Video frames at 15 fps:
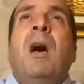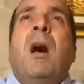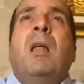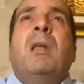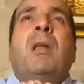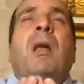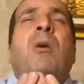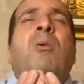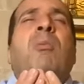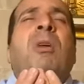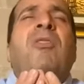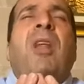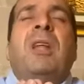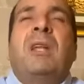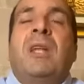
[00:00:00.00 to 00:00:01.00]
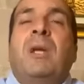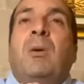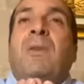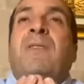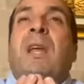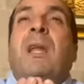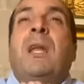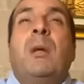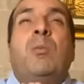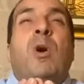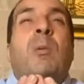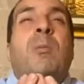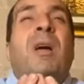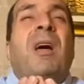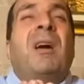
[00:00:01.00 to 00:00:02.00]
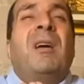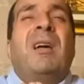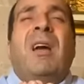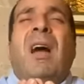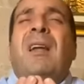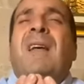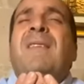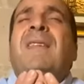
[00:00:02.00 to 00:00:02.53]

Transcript: اللهم صل وسلم وبارك على